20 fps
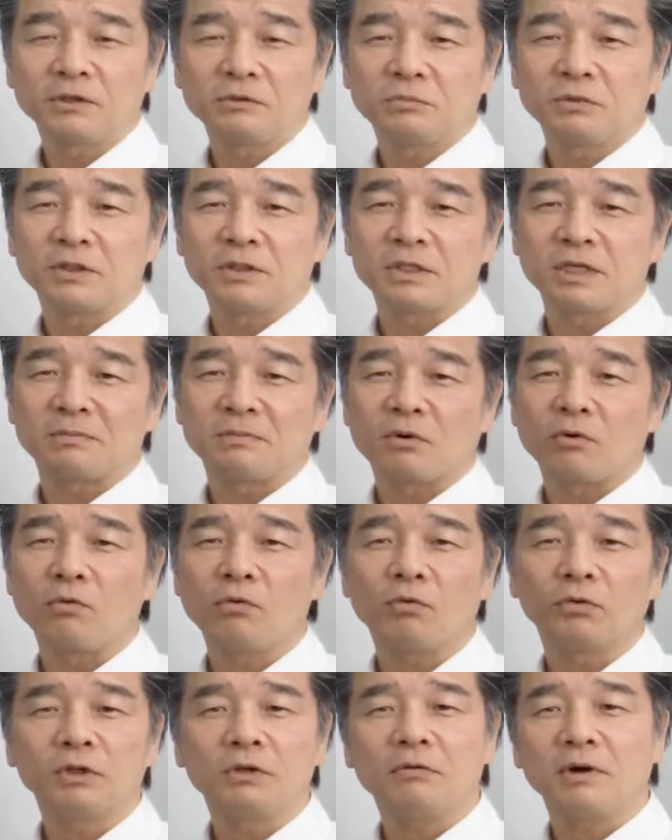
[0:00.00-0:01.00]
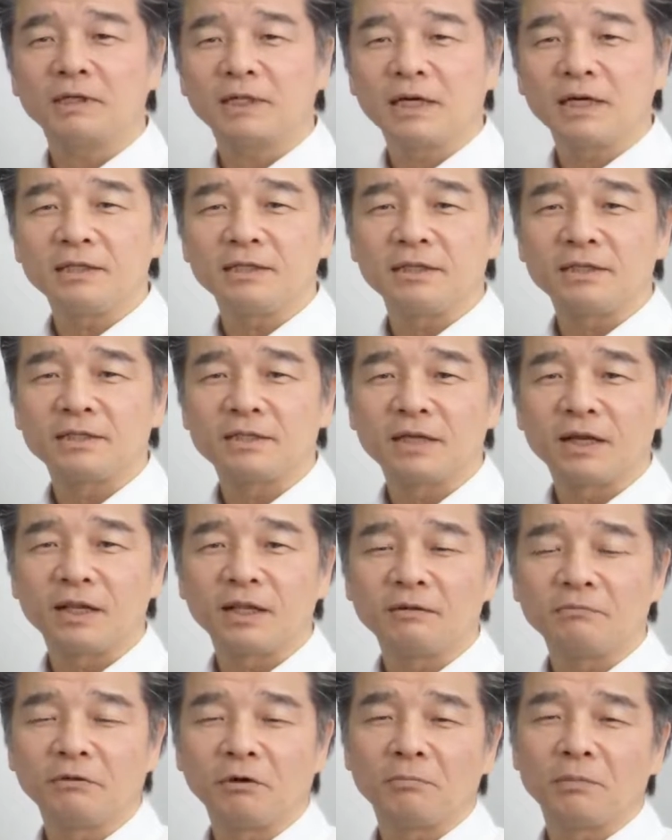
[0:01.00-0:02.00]
私もですね、まあ、ここではないんです
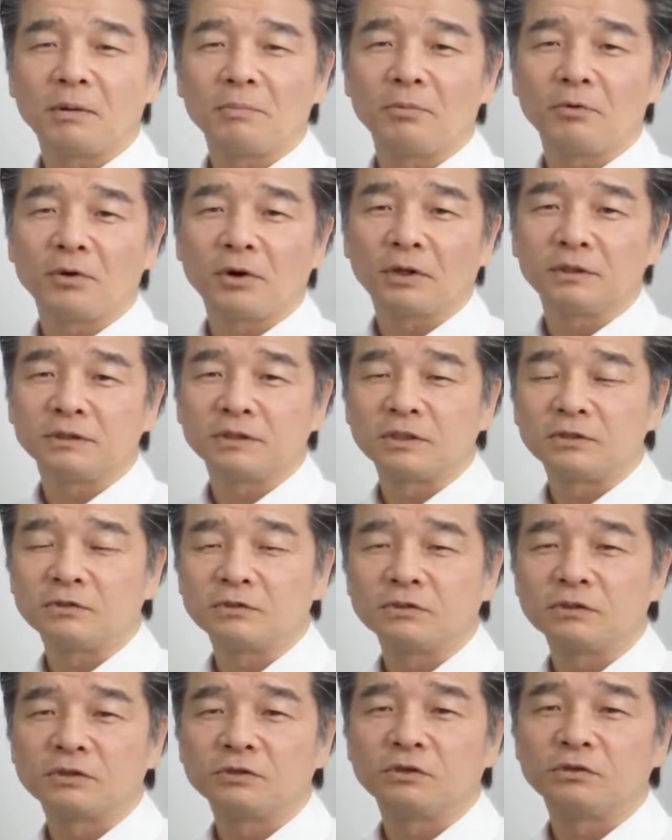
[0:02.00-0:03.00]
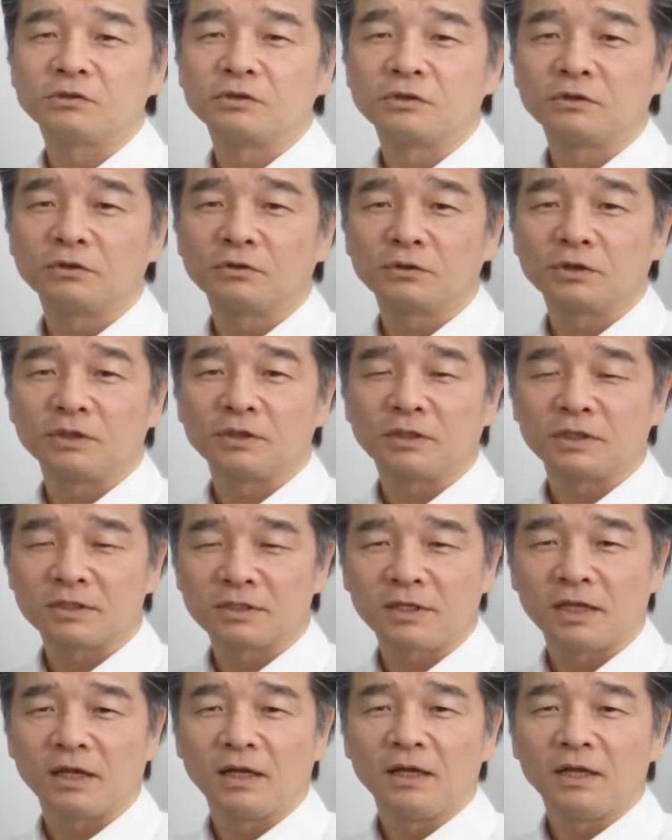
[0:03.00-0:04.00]
けれども、まあ、ポーランドで食事をするときに
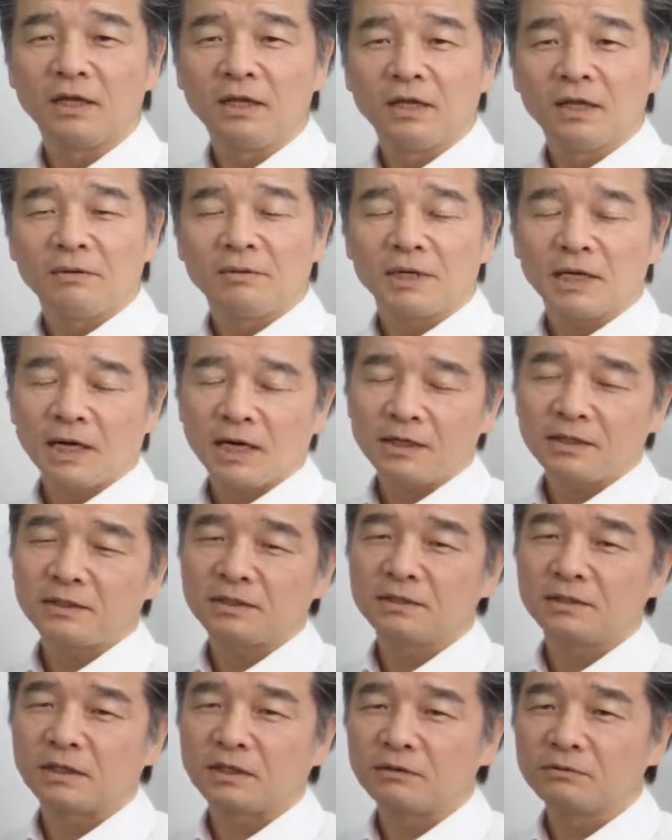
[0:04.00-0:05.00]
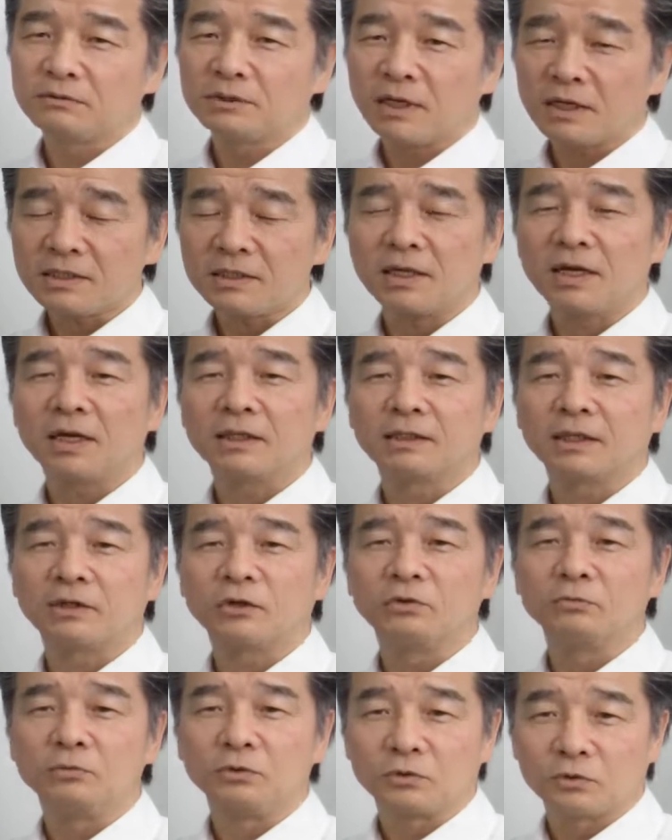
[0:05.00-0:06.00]
ですねやはりですね2皿
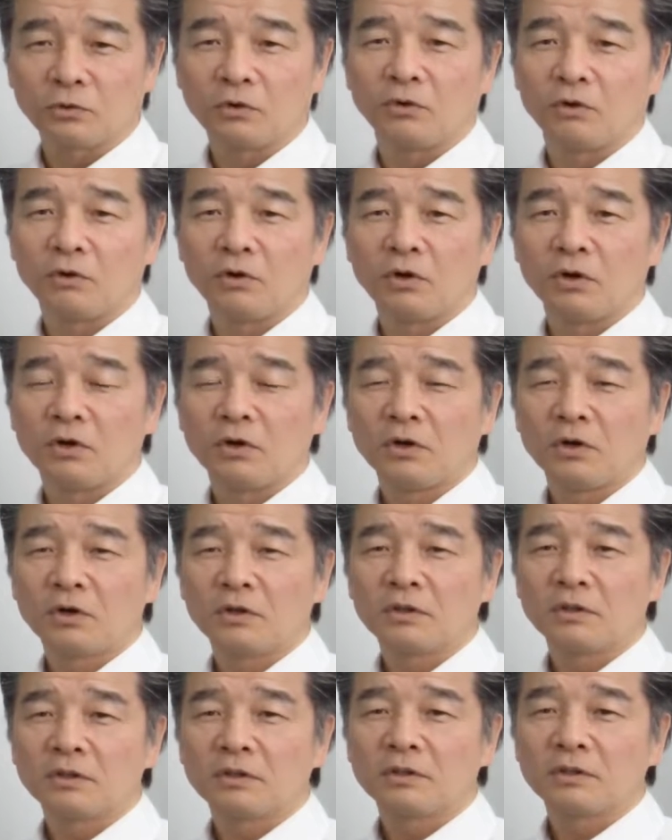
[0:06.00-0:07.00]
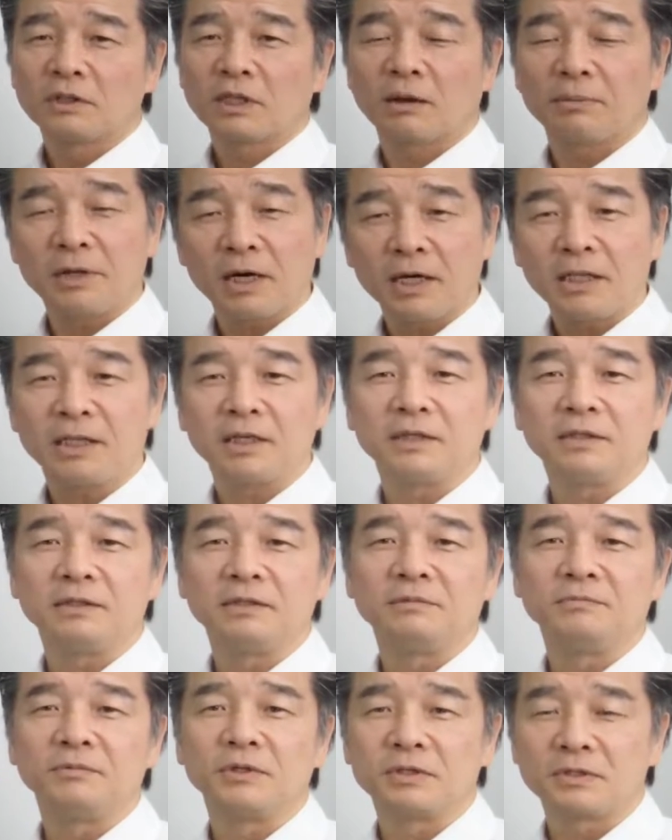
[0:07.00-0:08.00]
頼むと食べられない
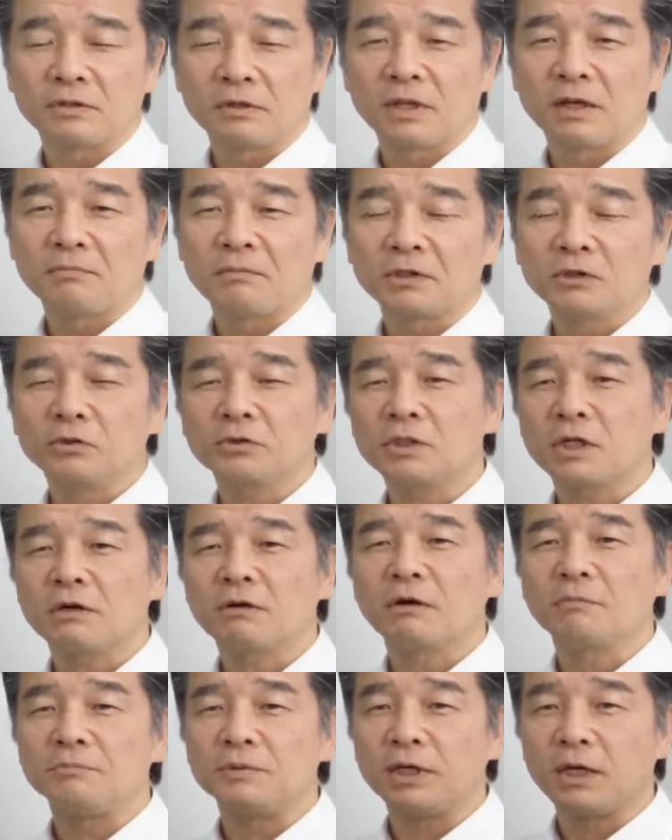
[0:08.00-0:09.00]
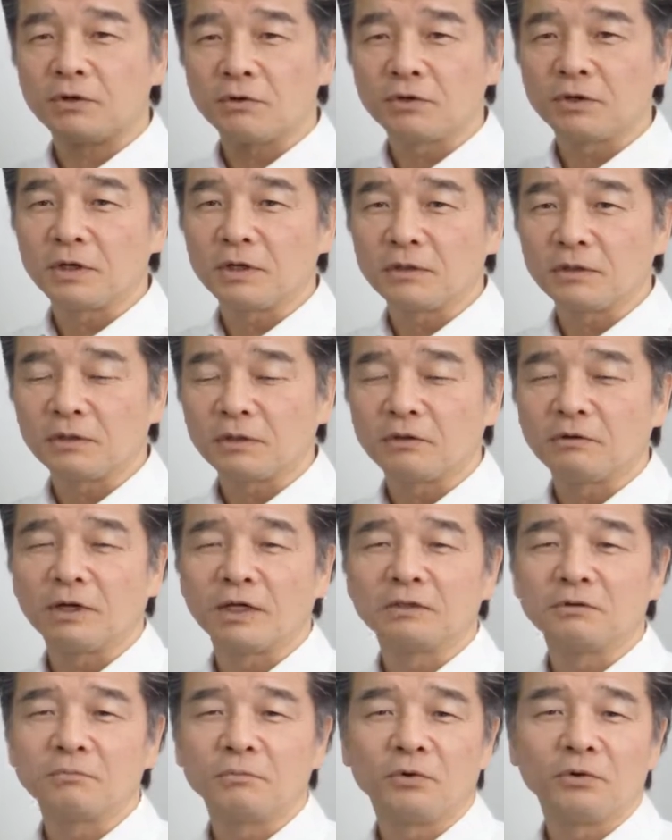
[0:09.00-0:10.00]
んですよね。まあ、皿はピエロギってい
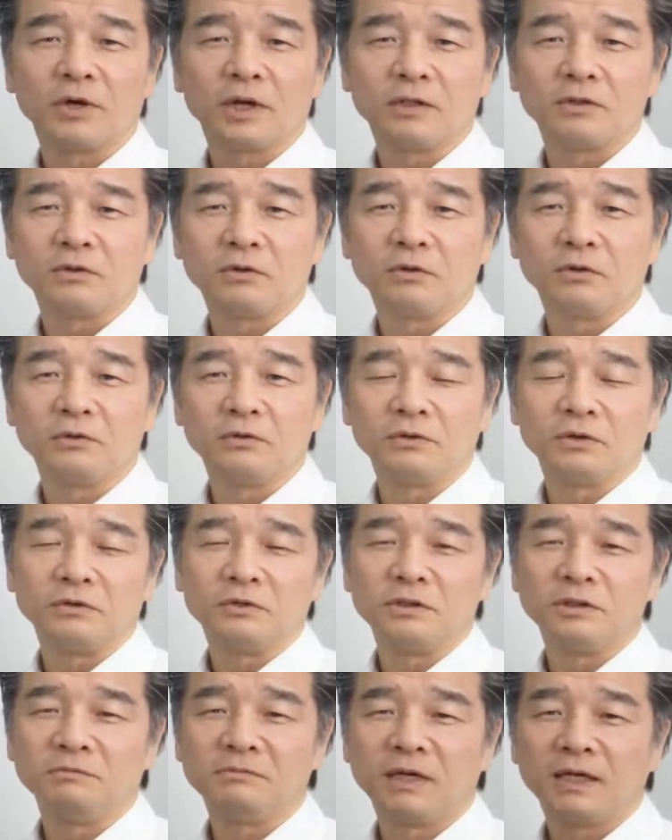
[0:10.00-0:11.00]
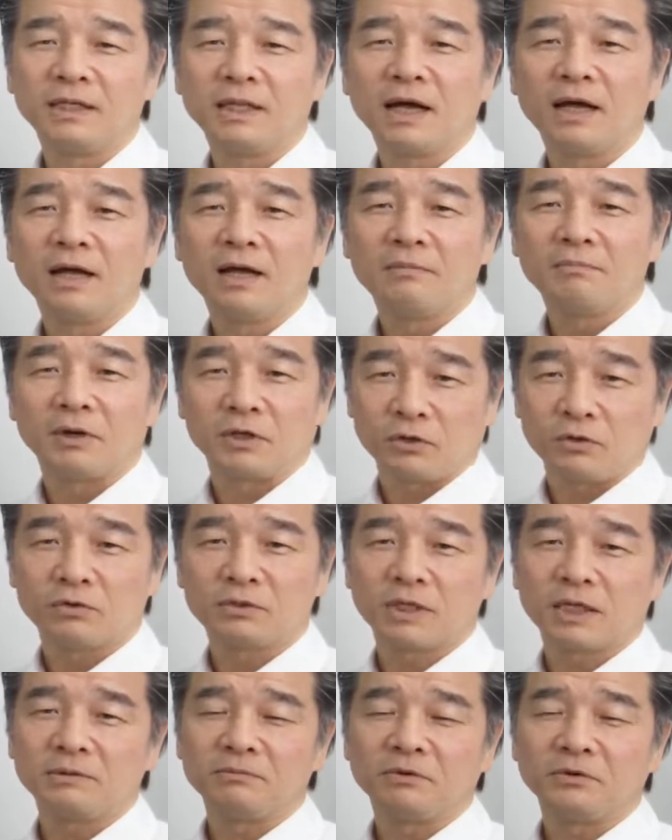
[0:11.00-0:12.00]
うあのポーランドの有名な、まあ、
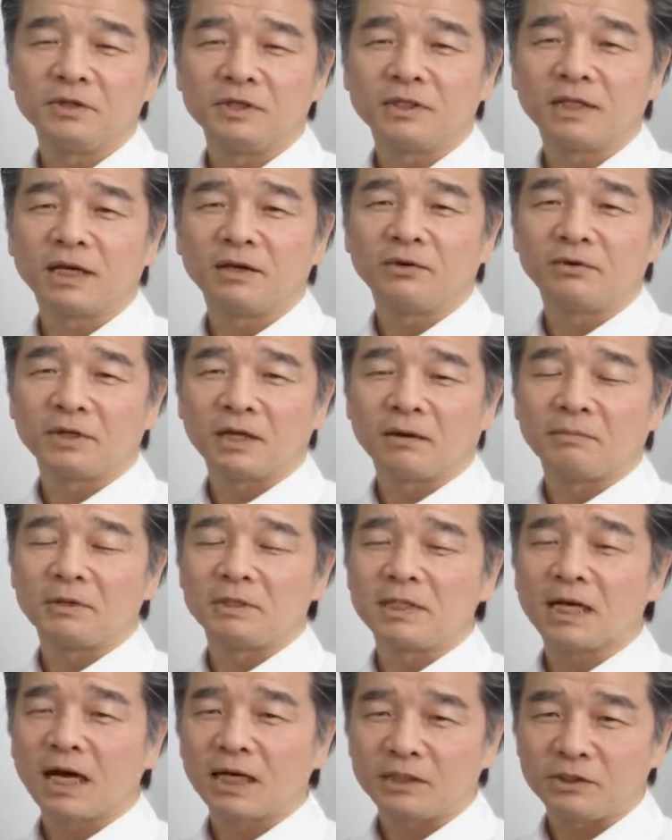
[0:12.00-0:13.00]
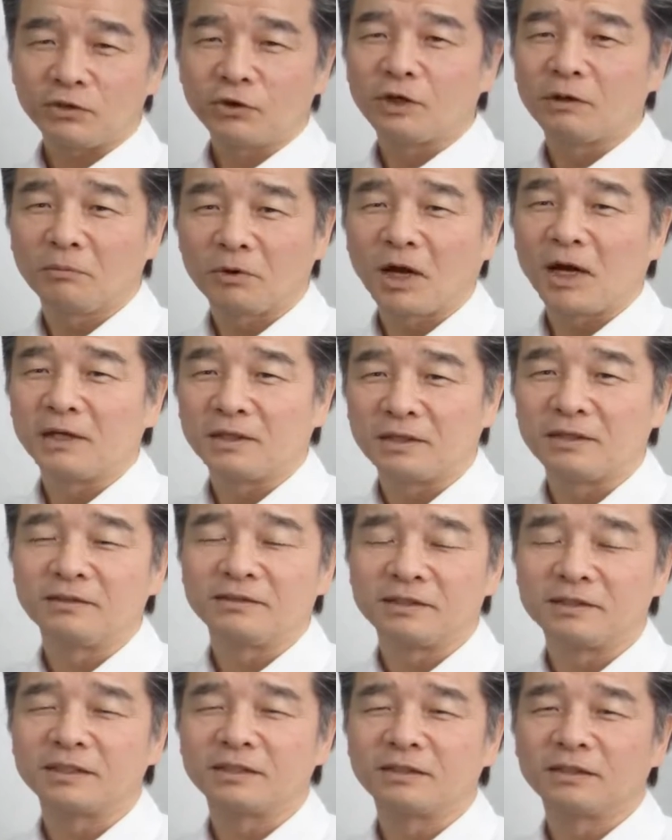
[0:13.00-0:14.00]
餃子にも似たような、まあ、中にいろんなもの入って
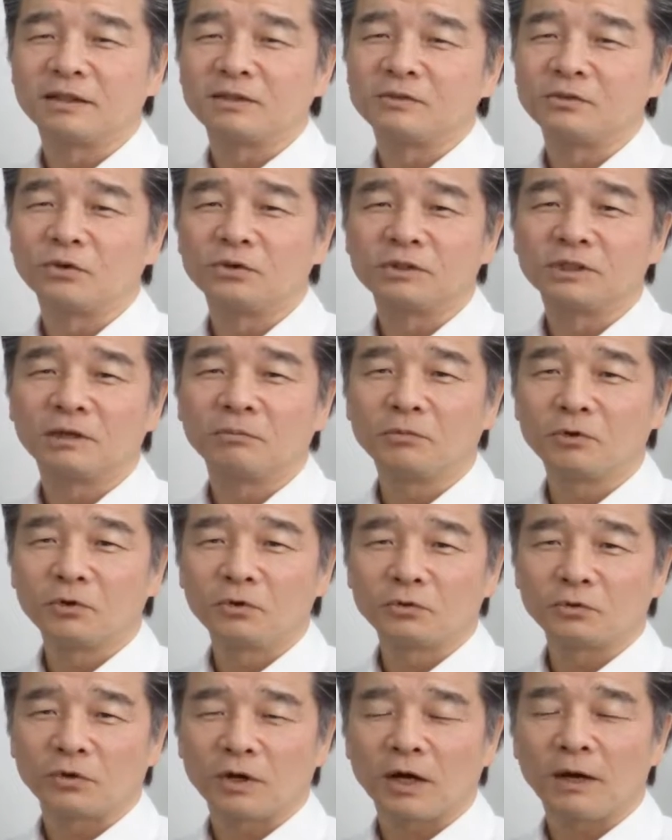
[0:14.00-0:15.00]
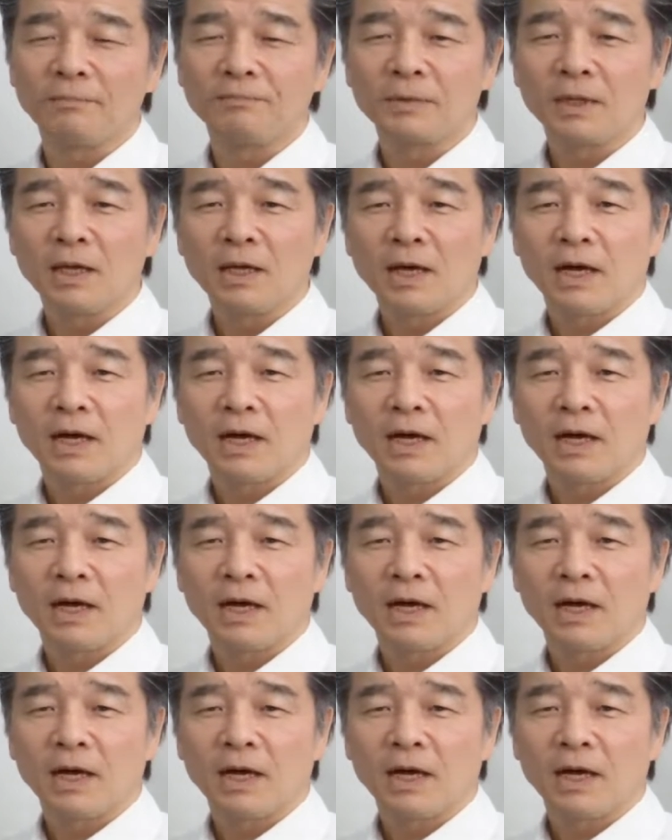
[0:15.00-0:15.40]
るんですけどね、そういったものとか、